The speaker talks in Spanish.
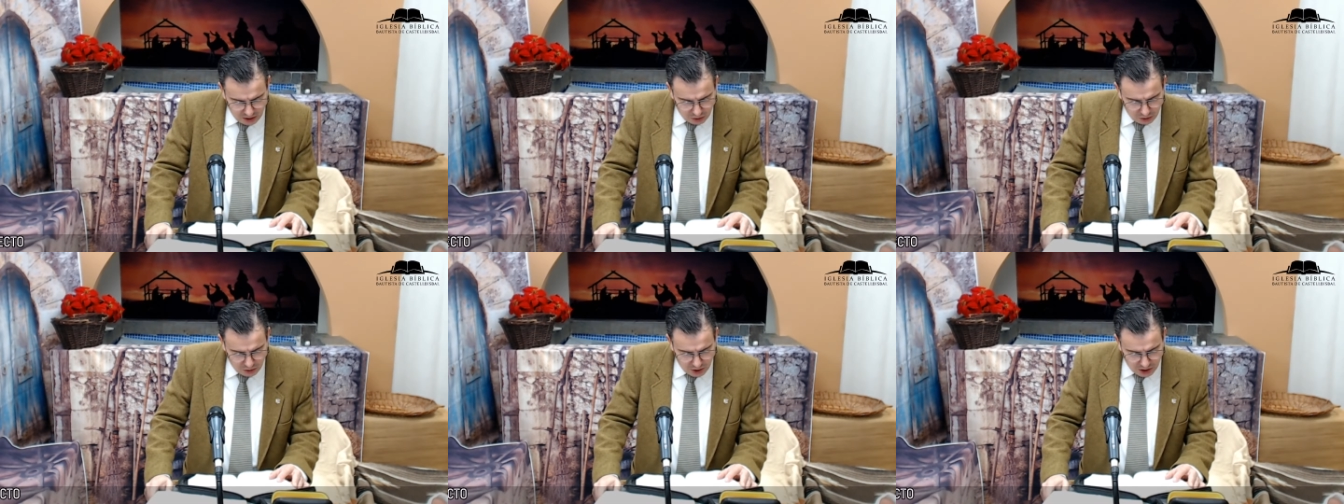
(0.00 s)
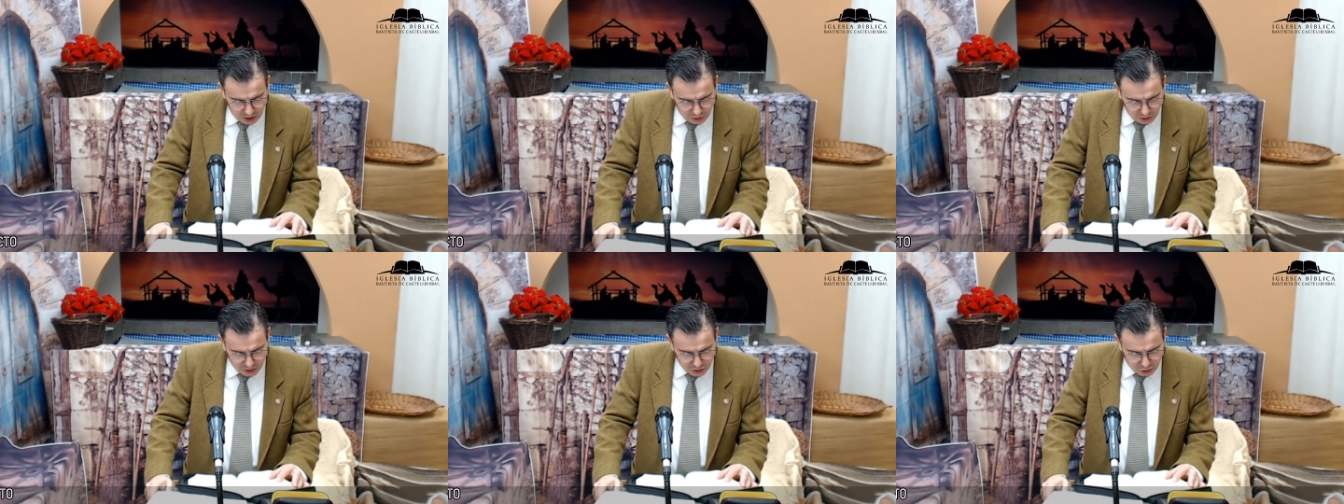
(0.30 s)
hijo
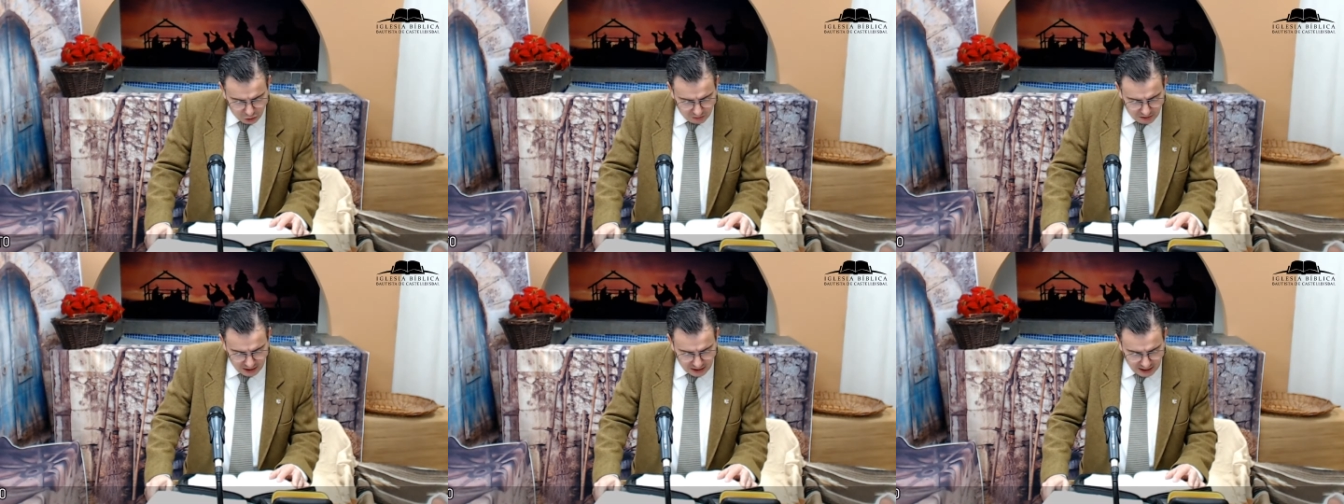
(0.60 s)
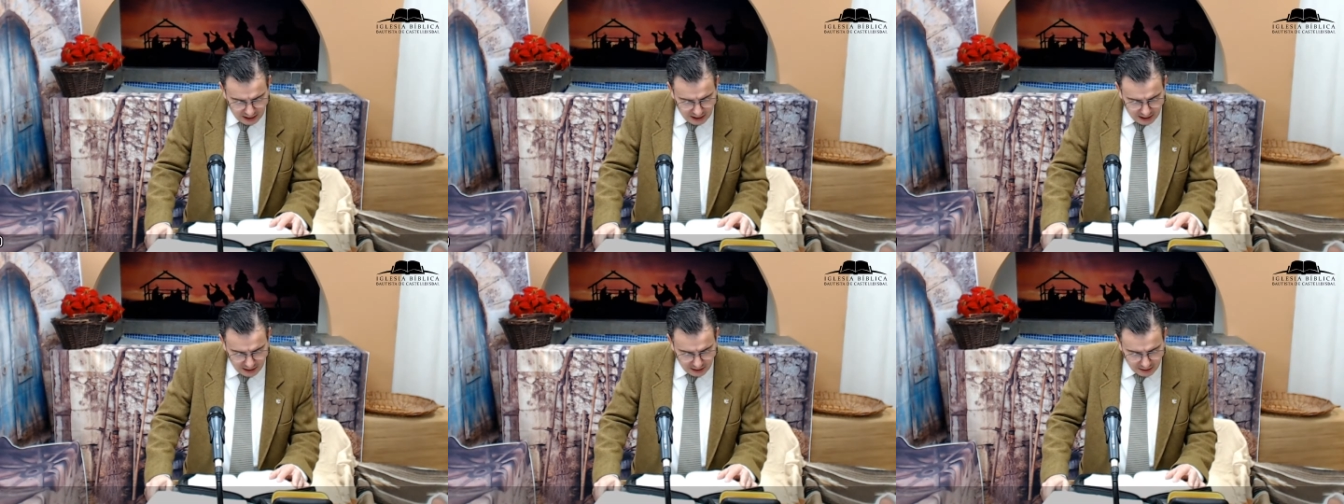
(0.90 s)
en su
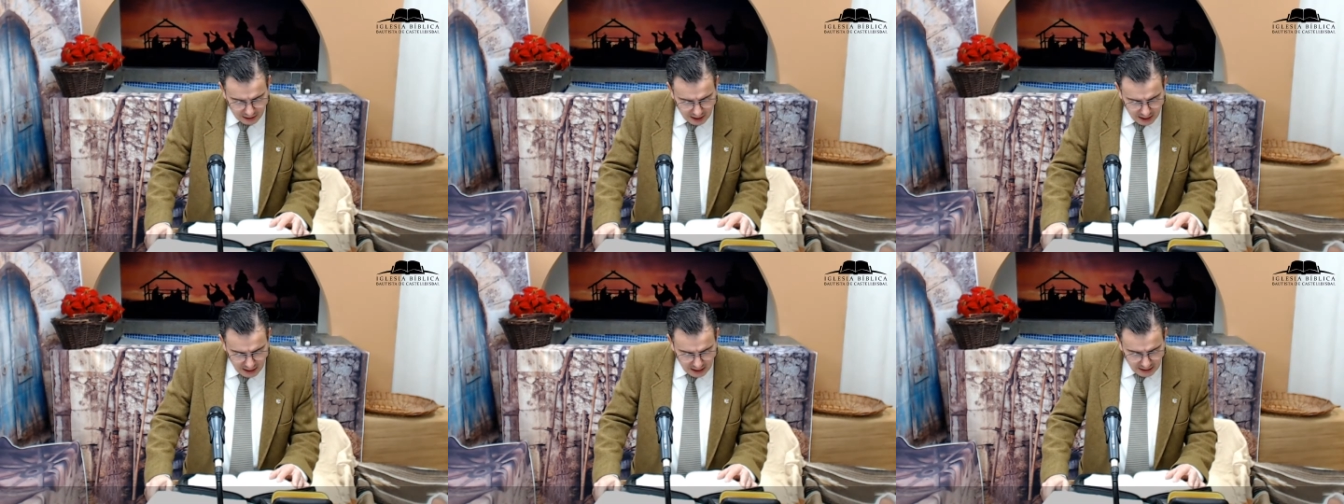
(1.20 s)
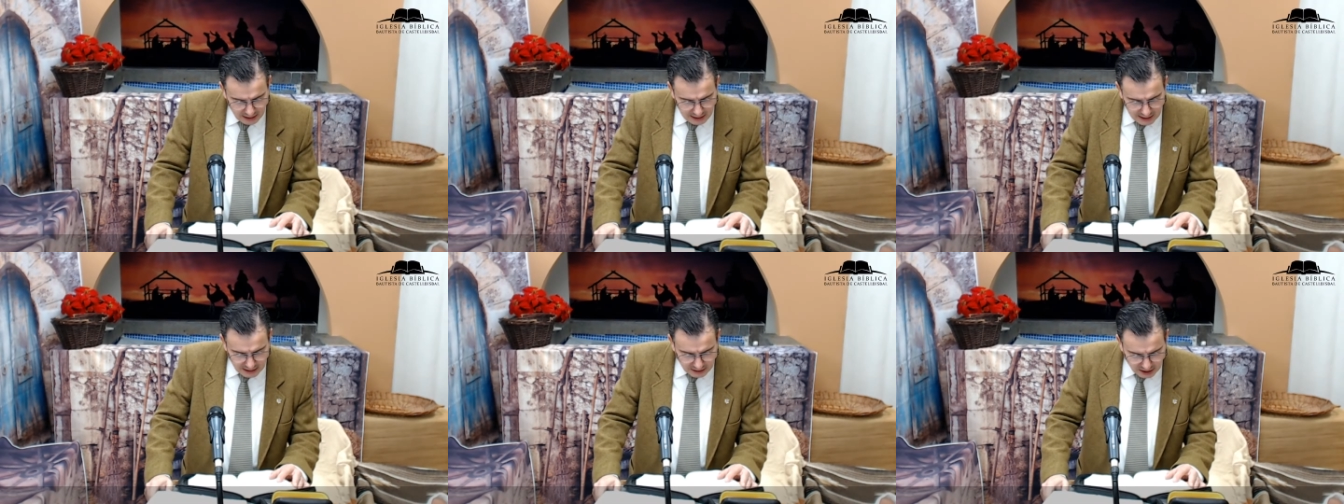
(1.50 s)
vejez. Y
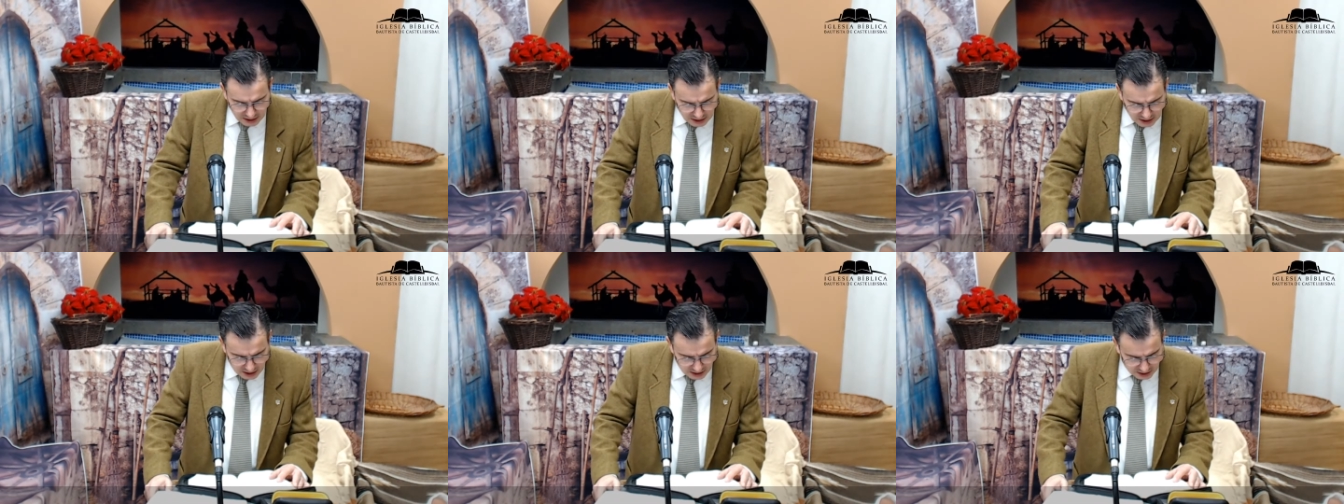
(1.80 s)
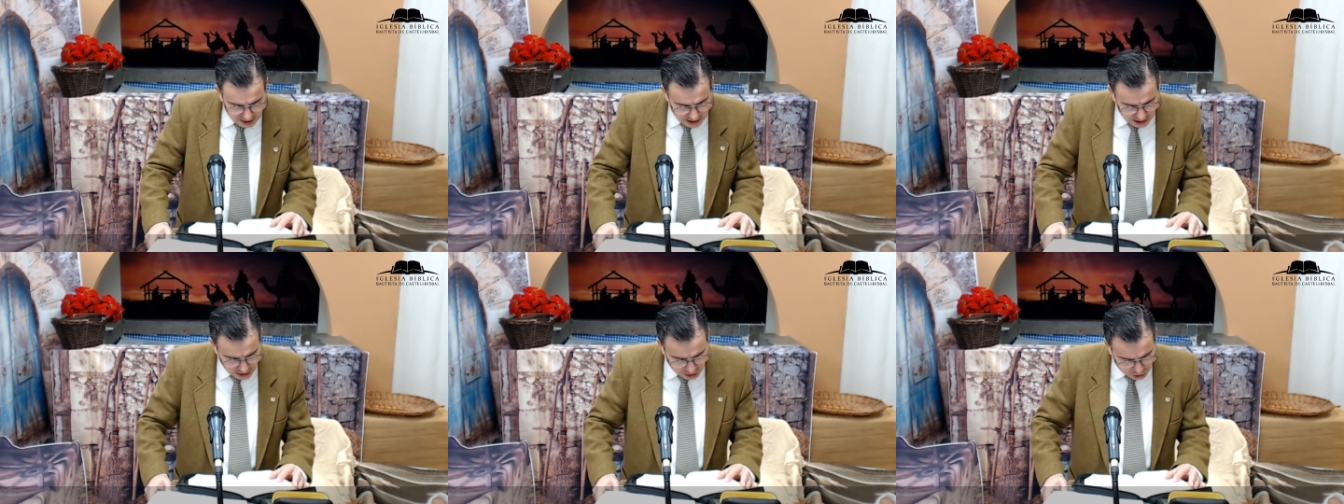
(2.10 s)
este es el sexto